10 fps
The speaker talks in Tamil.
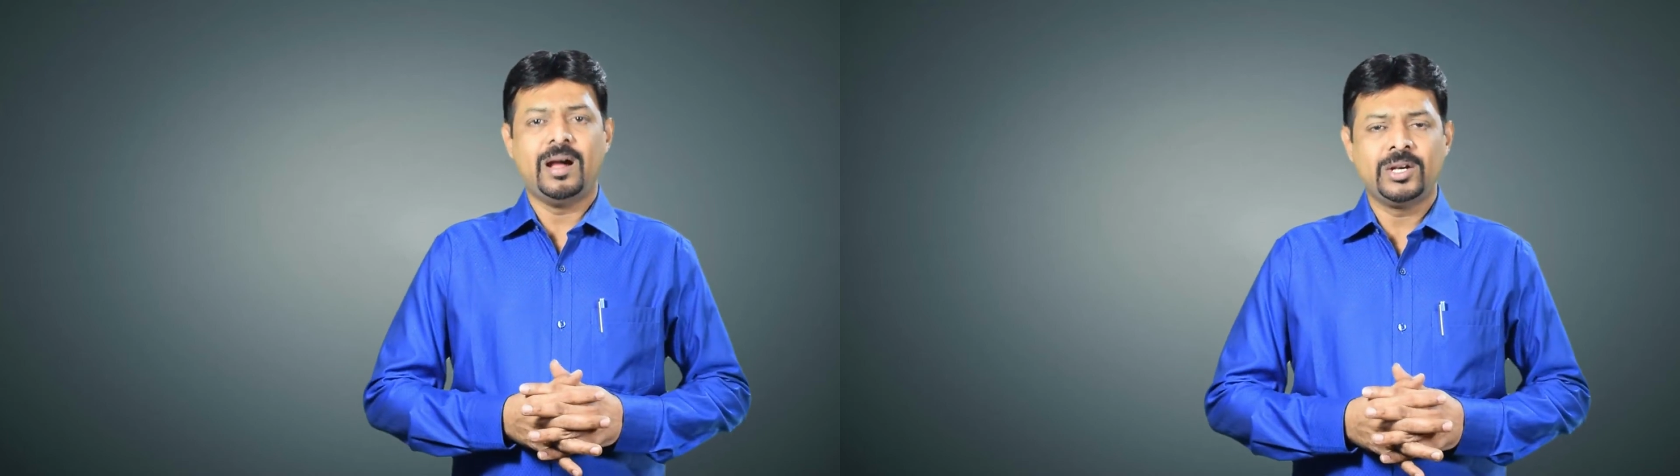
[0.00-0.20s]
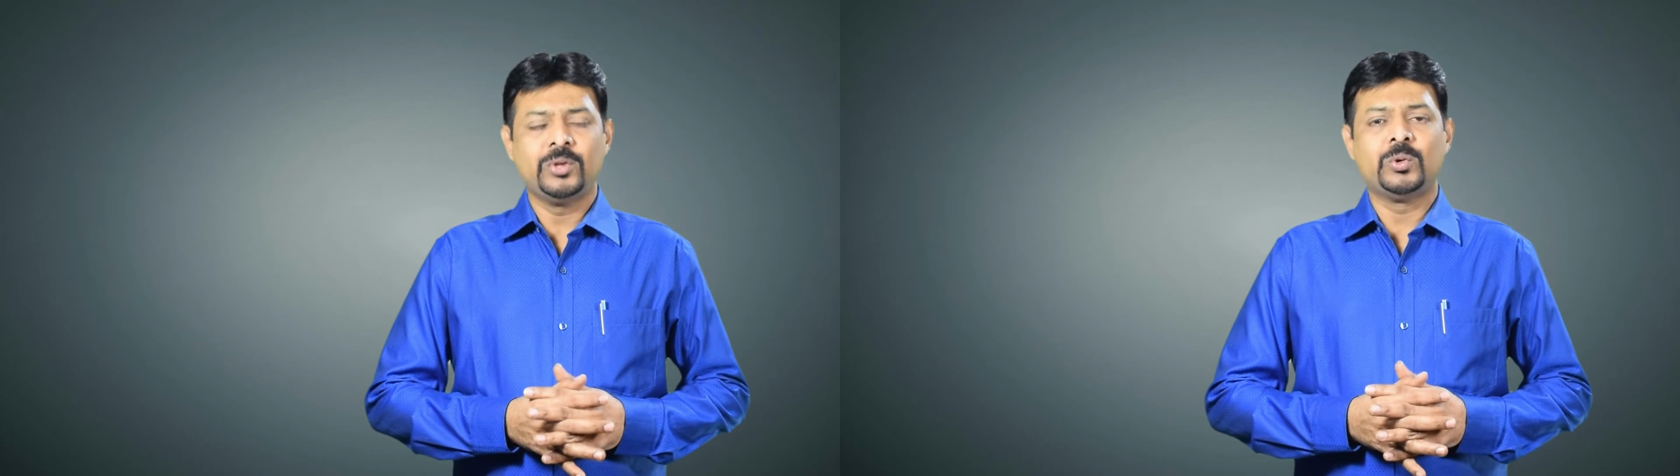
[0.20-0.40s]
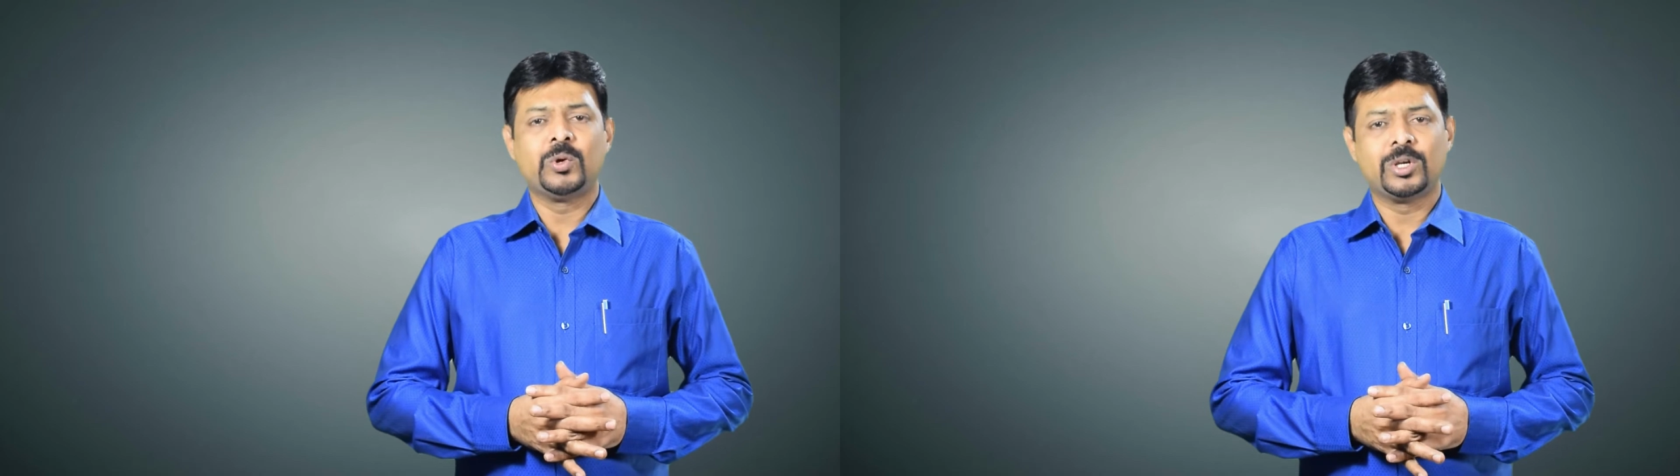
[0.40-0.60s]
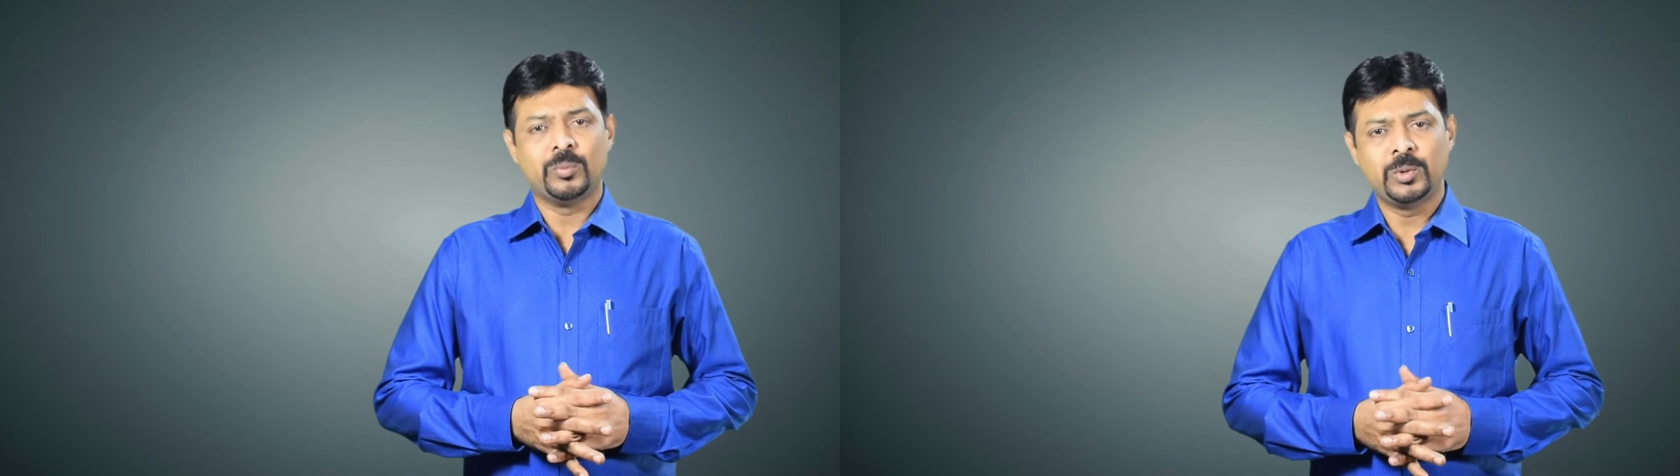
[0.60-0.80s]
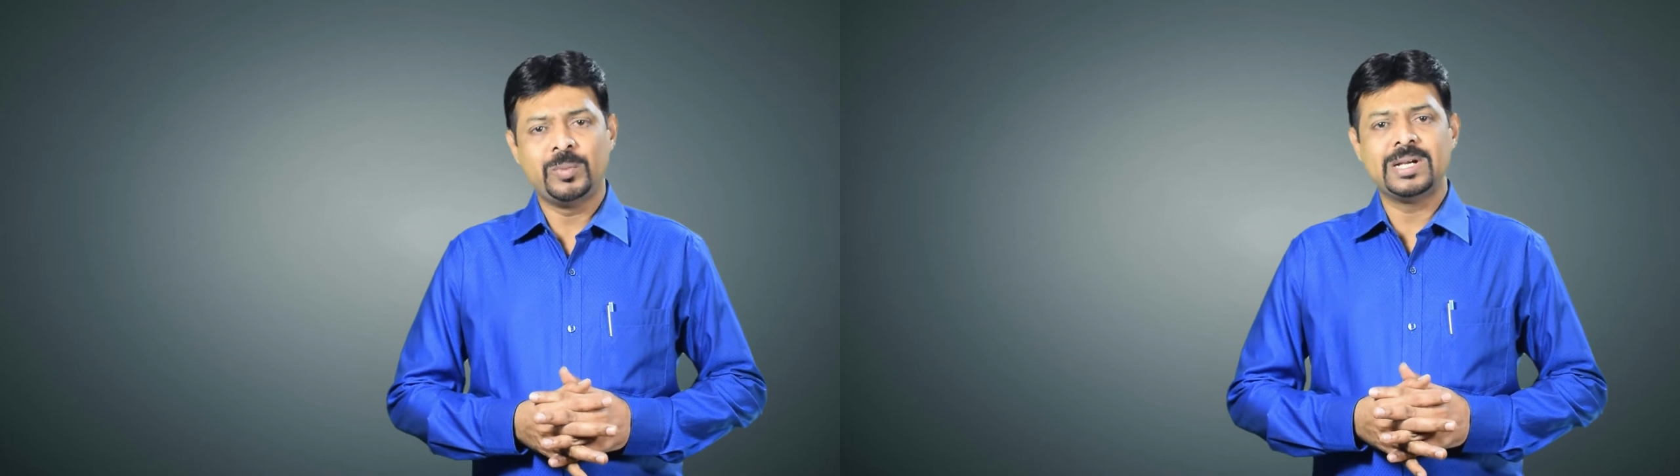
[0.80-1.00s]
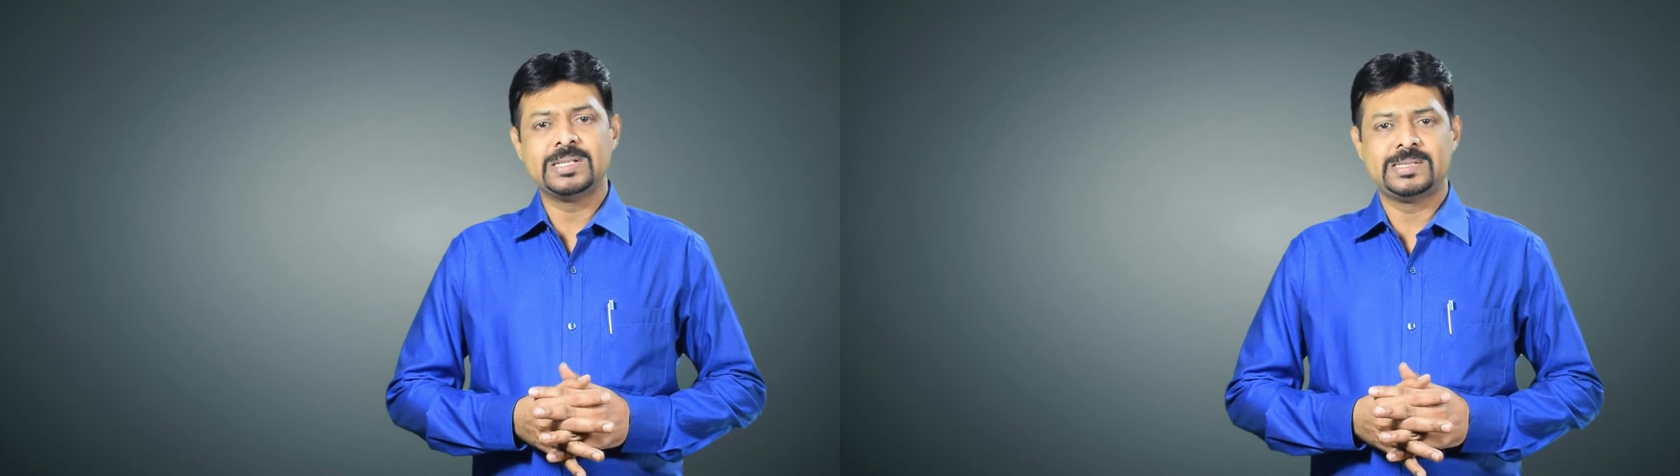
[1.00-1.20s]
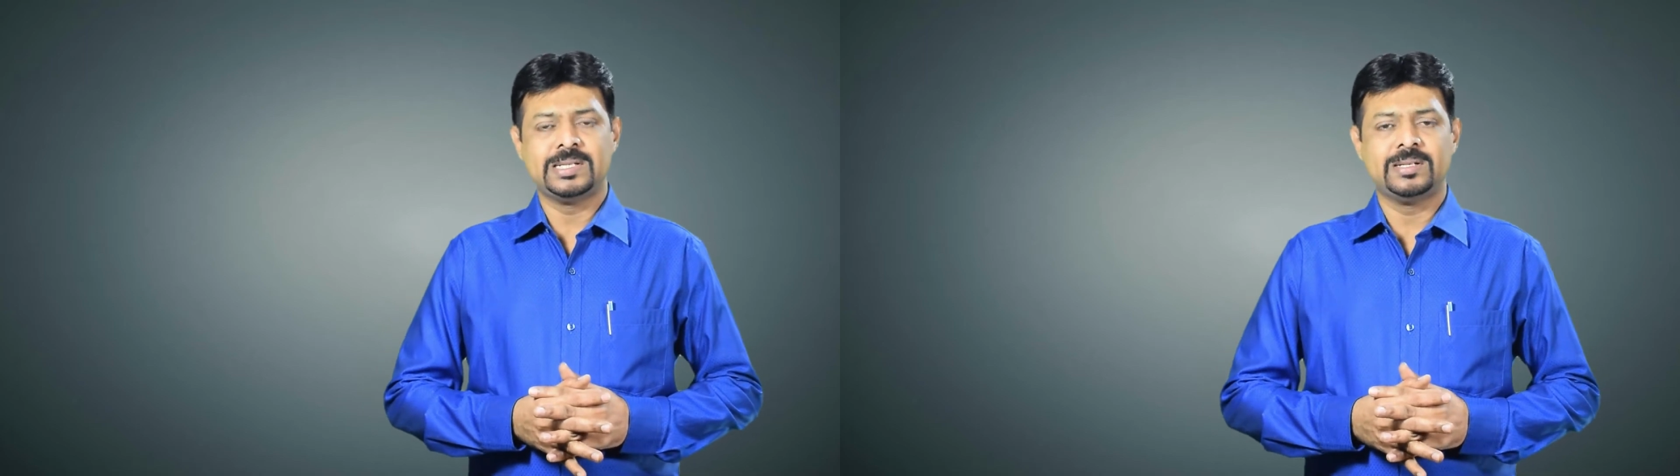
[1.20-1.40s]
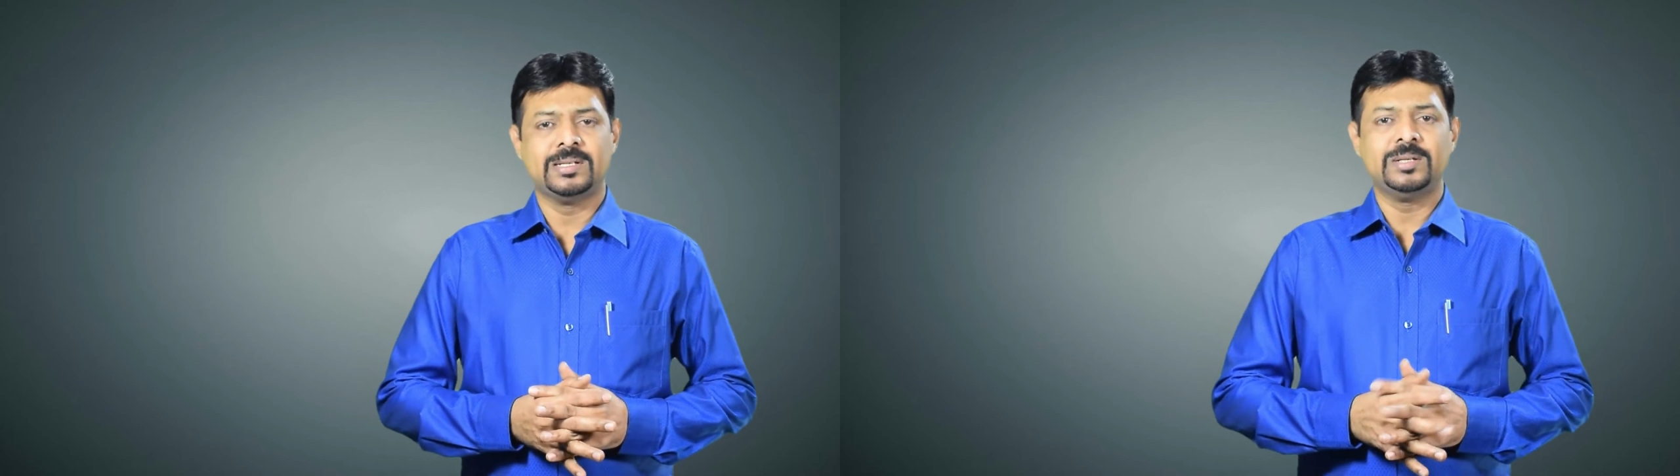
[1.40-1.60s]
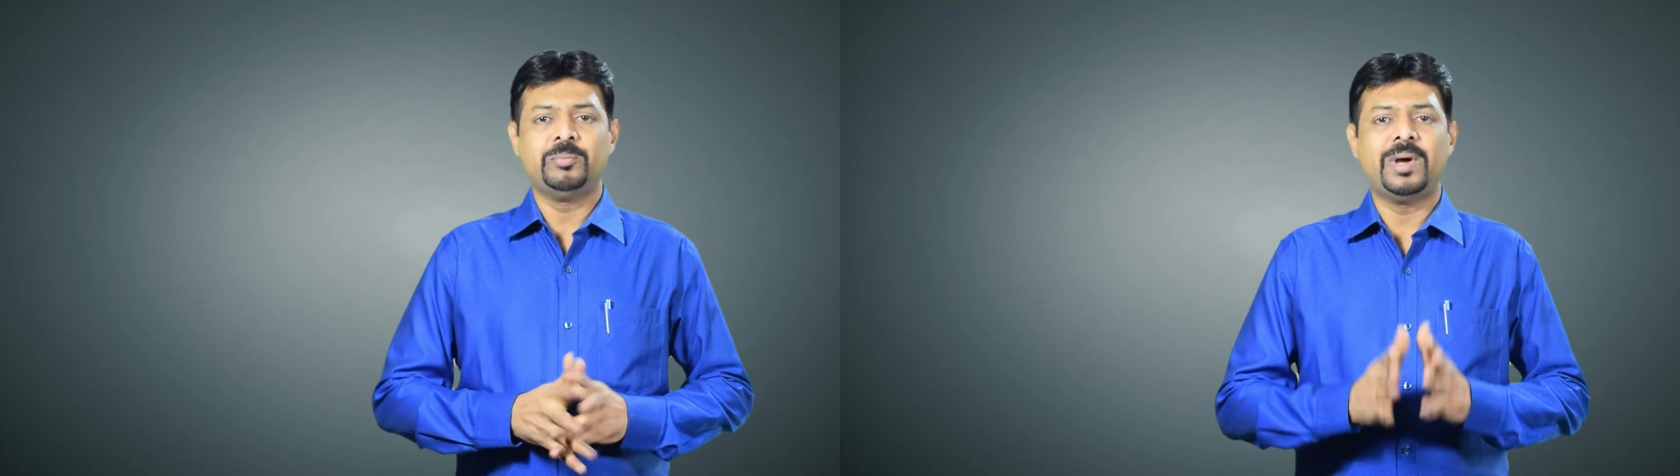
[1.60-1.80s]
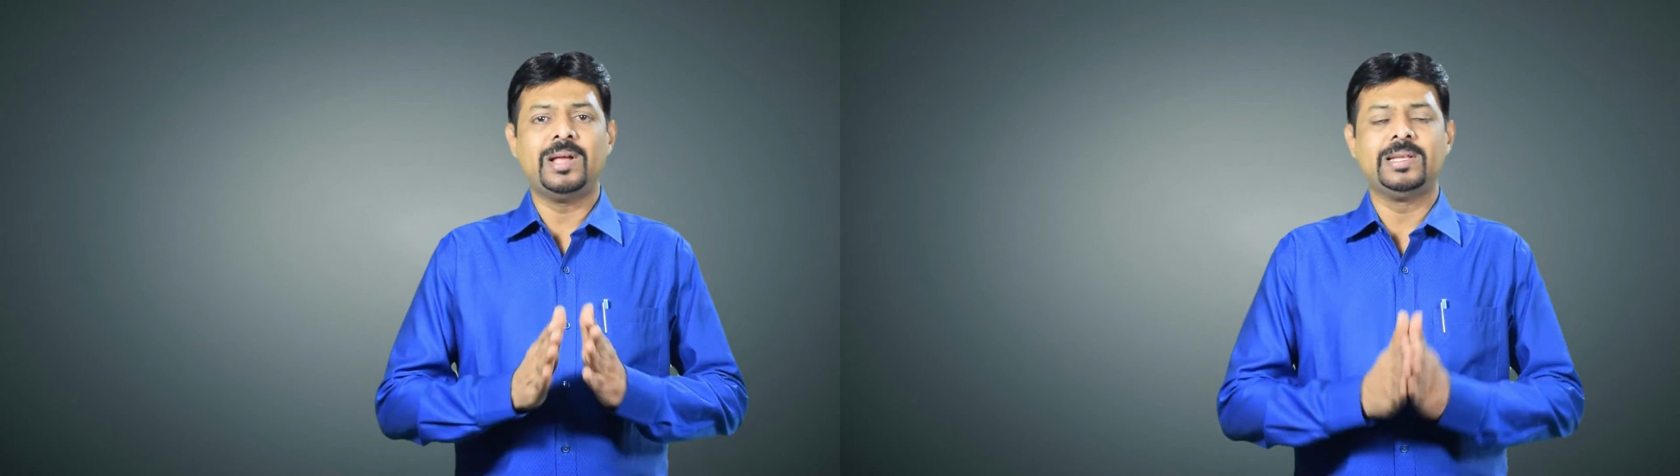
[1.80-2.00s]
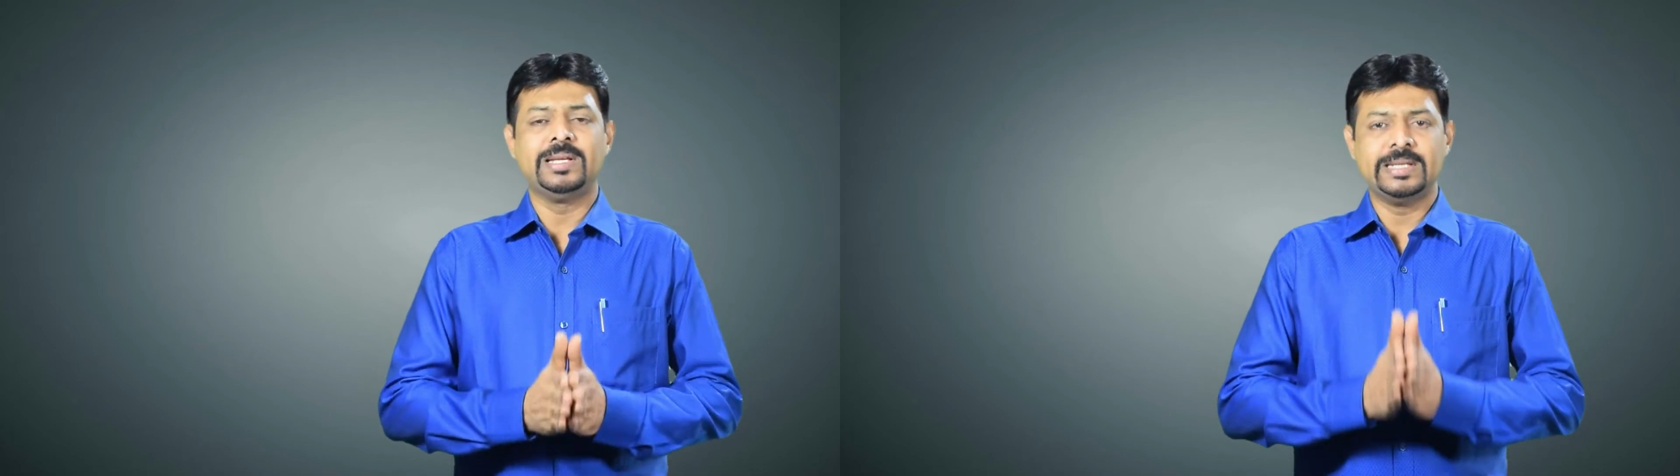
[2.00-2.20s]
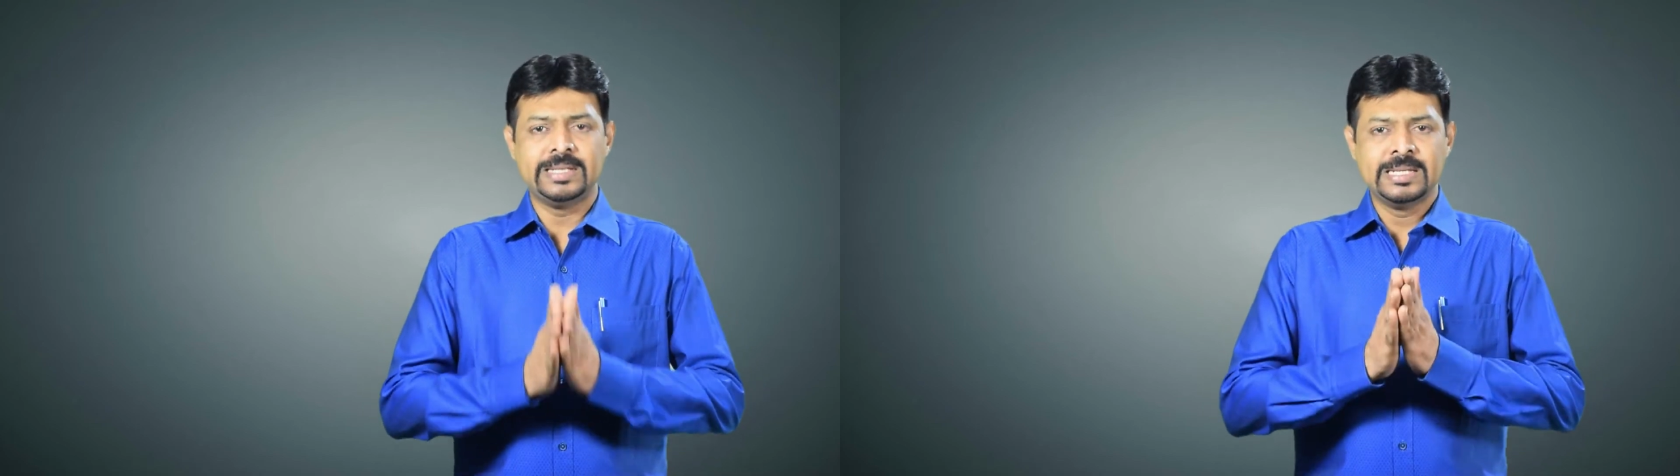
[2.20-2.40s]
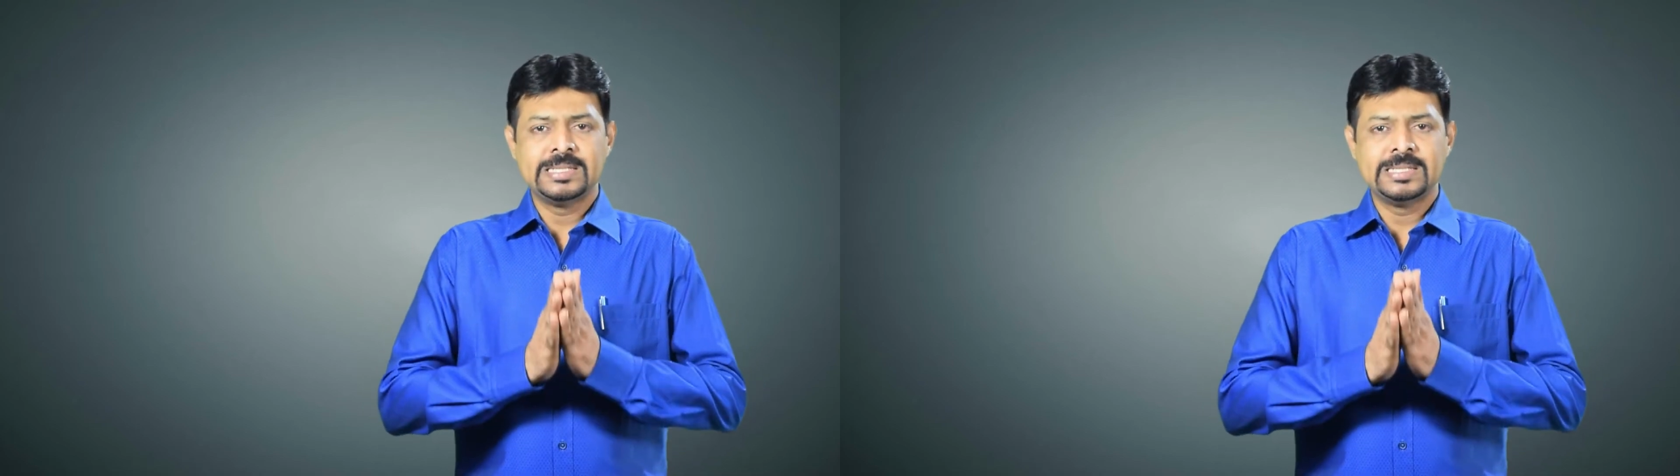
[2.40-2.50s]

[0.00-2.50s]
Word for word: ஆண்டவர் உங்களுக்கு முன்பாக சென்று பாதையை